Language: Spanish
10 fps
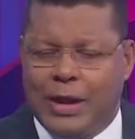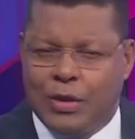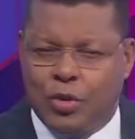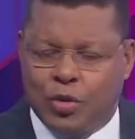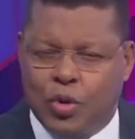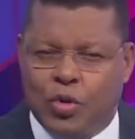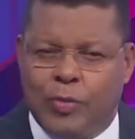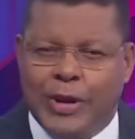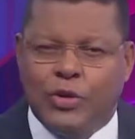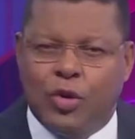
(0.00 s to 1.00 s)
el doctor
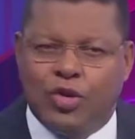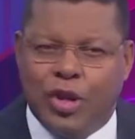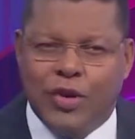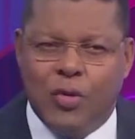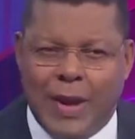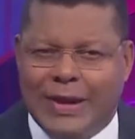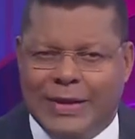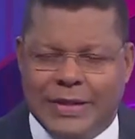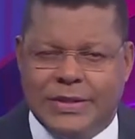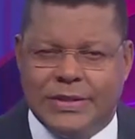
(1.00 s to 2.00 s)
Roberto Rosario
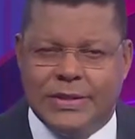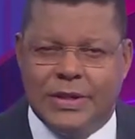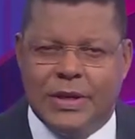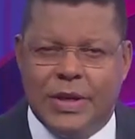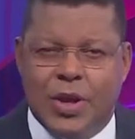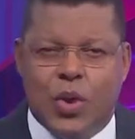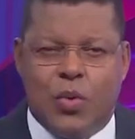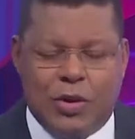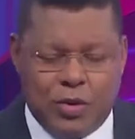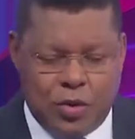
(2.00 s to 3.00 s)
Márquez,
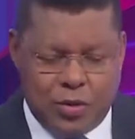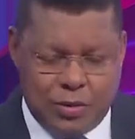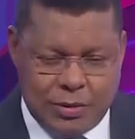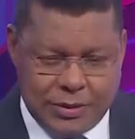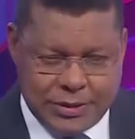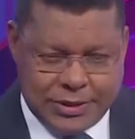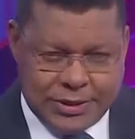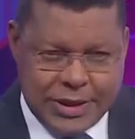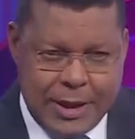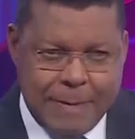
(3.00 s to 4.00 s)
cuando
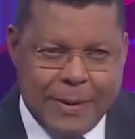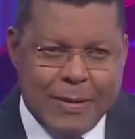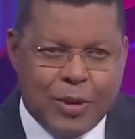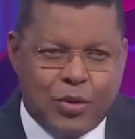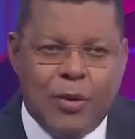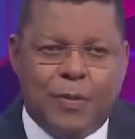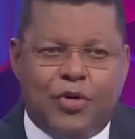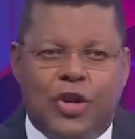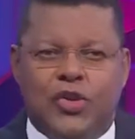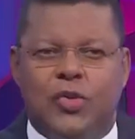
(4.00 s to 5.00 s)
se implementó el
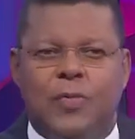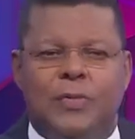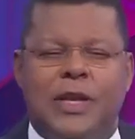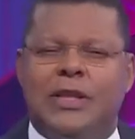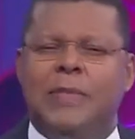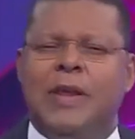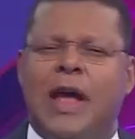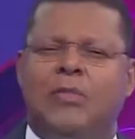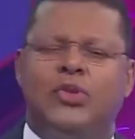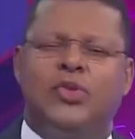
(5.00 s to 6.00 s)
proceso,
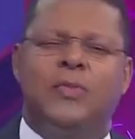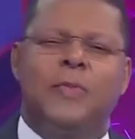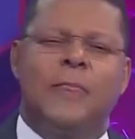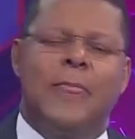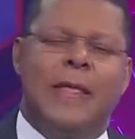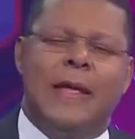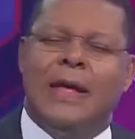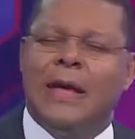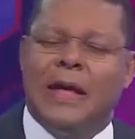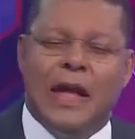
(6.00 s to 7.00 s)
determinamos
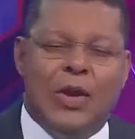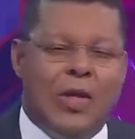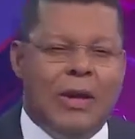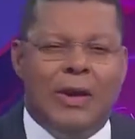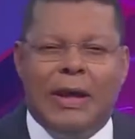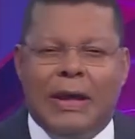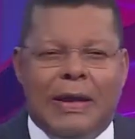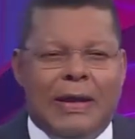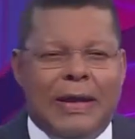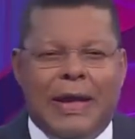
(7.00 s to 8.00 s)
que lo de
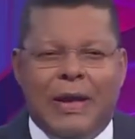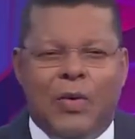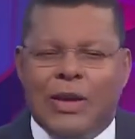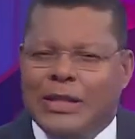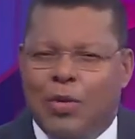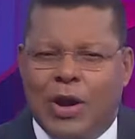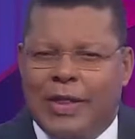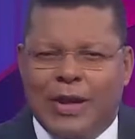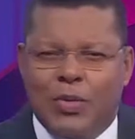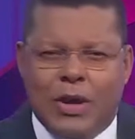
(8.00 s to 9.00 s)
eh, encuesta boca
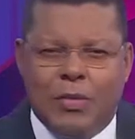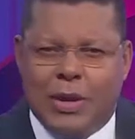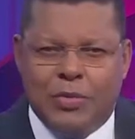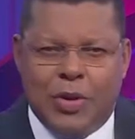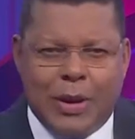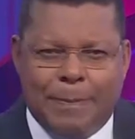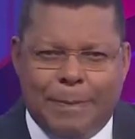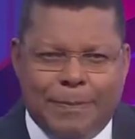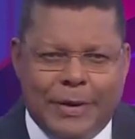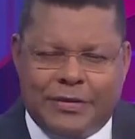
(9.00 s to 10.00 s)
de urna no era
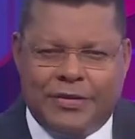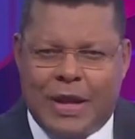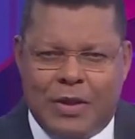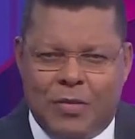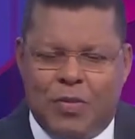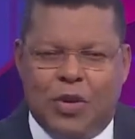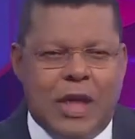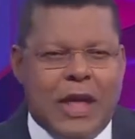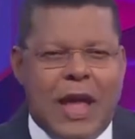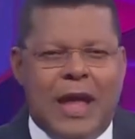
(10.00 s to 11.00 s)
necesario, porque
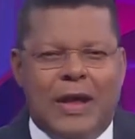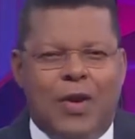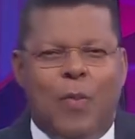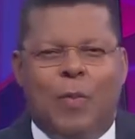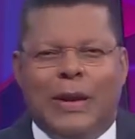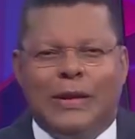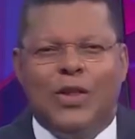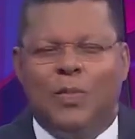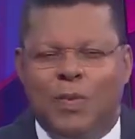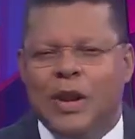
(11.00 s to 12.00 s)
ya los
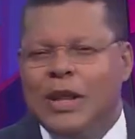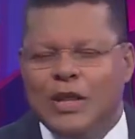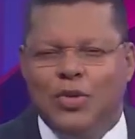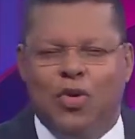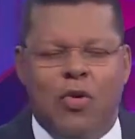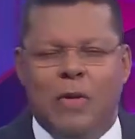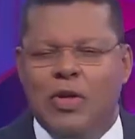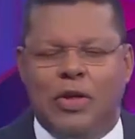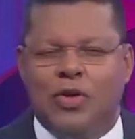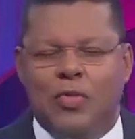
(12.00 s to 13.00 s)
partidos políticos, los
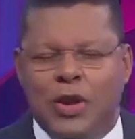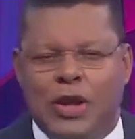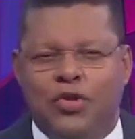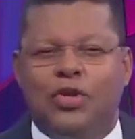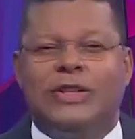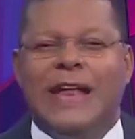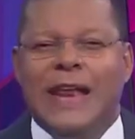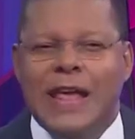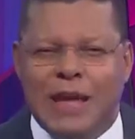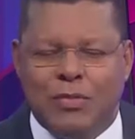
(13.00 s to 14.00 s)
medios de comunicación
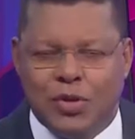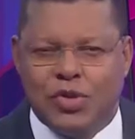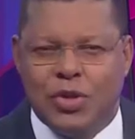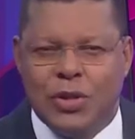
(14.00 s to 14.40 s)
teníamos